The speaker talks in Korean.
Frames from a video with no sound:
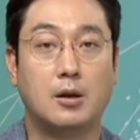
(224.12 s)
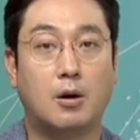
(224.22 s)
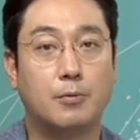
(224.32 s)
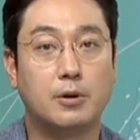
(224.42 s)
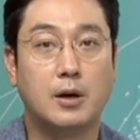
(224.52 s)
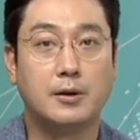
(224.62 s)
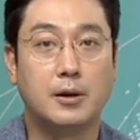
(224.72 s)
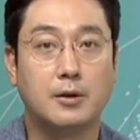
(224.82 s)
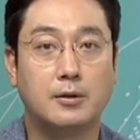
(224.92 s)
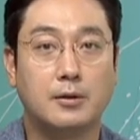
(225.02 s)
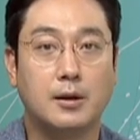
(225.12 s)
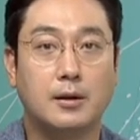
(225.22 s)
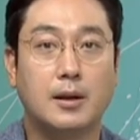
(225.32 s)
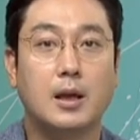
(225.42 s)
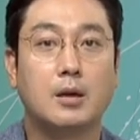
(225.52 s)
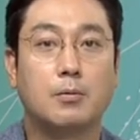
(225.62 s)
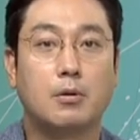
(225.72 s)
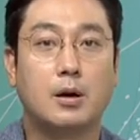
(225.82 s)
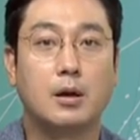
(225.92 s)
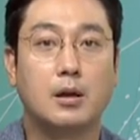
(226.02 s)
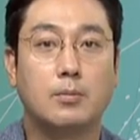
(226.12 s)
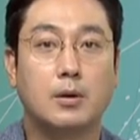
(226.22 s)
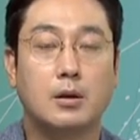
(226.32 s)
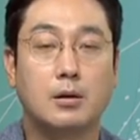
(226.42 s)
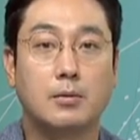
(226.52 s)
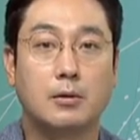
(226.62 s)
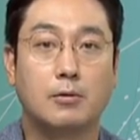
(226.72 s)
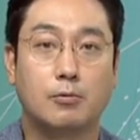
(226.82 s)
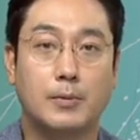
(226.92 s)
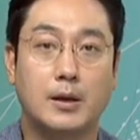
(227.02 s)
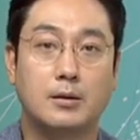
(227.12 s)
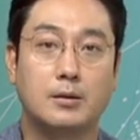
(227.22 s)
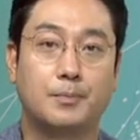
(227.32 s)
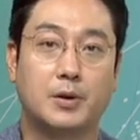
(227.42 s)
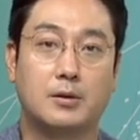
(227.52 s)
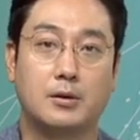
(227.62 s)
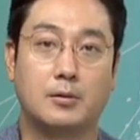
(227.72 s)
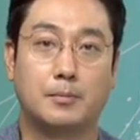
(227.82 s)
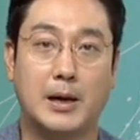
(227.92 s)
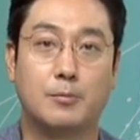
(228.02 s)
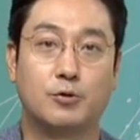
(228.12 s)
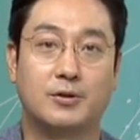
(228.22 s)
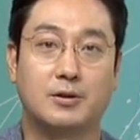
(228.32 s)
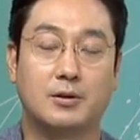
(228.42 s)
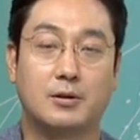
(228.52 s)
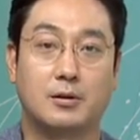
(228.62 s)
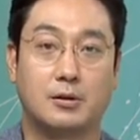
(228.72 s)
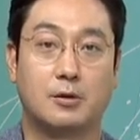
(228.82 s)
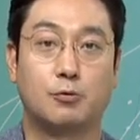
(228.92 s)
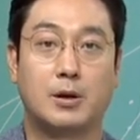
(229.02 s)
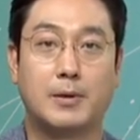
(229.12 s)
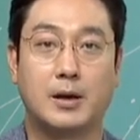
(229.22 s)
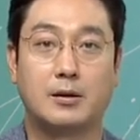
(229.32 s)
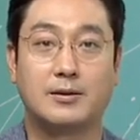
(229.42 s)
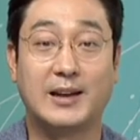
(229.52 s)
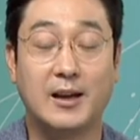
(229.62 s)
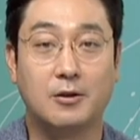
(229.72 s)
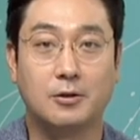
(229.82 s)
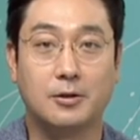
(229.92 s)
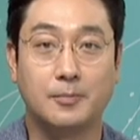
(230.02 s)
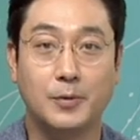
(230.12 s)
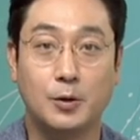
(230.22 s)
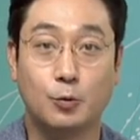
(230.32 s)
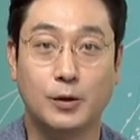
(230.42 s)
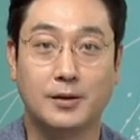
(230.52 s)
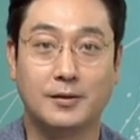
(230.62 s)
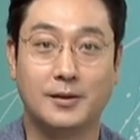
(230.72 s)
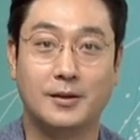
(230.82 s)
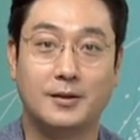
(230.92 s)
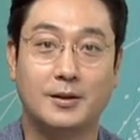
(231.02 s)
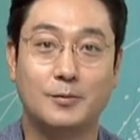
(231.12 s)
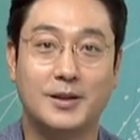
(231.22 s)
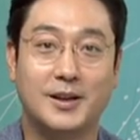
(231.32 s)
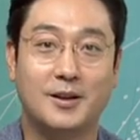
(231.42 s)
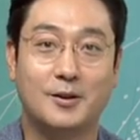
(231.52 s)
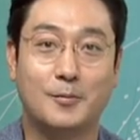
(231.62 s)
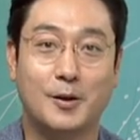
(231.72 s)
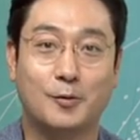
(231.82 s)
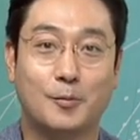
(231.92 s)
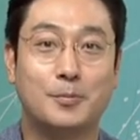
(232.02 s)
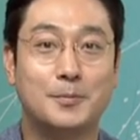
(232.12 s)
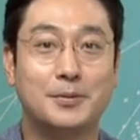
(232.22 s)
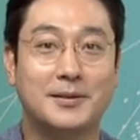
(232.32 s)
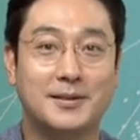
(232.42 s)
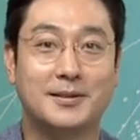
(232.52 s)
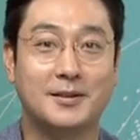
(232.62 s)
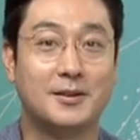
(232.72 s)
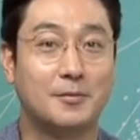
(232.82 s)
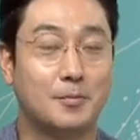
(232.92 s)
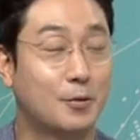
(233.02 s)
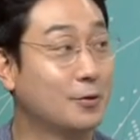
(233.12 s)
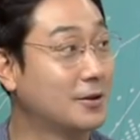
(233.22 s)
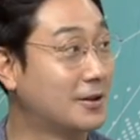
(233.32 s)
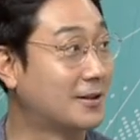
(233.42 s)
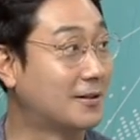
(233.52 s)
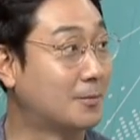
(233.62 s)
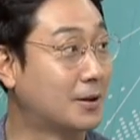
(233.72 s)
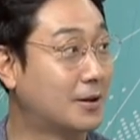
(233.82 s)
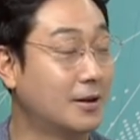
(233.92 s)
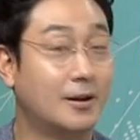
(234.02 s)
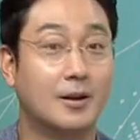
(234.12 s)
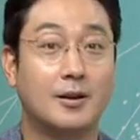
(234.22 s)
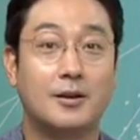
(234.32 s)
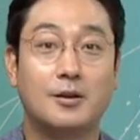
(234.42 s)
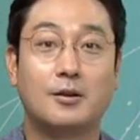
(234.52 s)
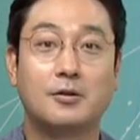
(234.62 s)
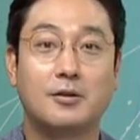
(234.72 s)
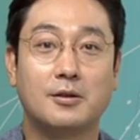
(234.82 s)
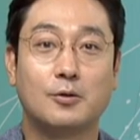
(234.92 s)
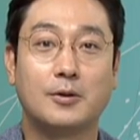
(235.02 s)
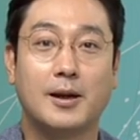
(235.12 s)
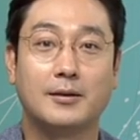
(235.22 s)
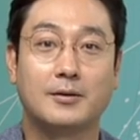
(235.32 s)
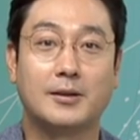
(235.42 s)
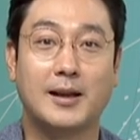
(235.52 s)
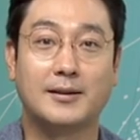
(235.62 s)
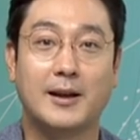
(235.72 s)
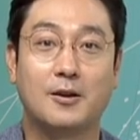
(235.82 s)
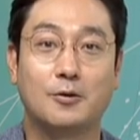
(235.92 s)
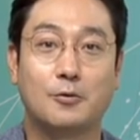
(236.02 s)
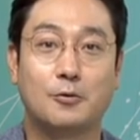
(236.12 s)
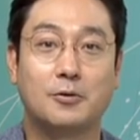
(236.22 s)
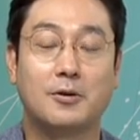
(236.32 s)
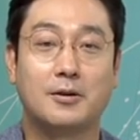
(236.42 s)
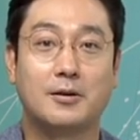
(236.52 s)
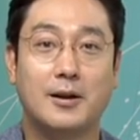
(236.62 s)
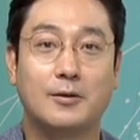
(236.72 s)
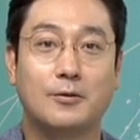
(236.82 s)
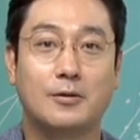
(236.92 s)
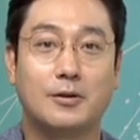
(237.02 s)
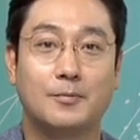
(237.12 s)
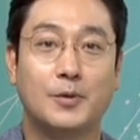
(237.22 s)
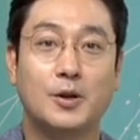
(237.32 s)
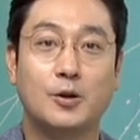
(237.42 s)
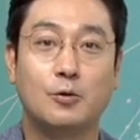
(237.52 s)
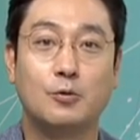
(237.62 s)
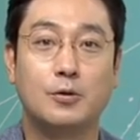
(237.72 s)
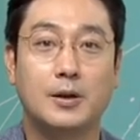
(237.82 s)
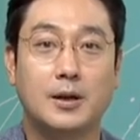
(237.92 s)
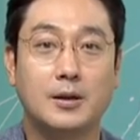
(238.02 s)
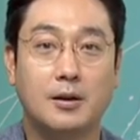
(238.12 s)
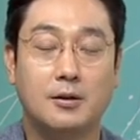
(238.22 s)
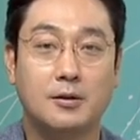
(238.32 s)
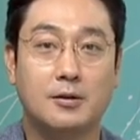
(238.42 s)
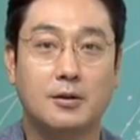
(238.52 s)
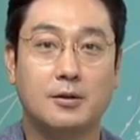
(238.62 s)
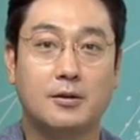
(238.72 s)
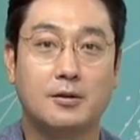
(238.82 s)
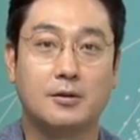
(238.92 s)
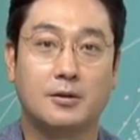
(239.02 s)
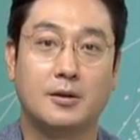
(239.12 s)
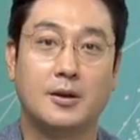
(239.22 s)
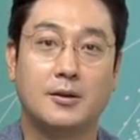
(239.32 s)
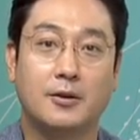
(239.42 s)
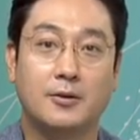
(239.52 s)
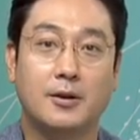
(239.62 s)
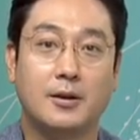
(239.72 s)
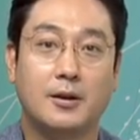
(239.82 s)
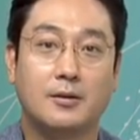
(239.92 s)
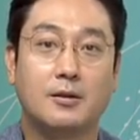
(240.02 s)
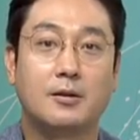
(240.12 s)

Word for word: 없는 거 아니야? 이랬는데 네이버가 이미 수많은 그 말뭉치, 그러니까 우리가 말하는 자연어, 우리가 지금 이야기하는 것 말고도 푸푸스스 이런 표현들이 있지 않습니까? 네네네. 이런 것들도 사실은 다 자연어로 처리를 할 수 있는 유일한 어, 그런 그 전 세계에서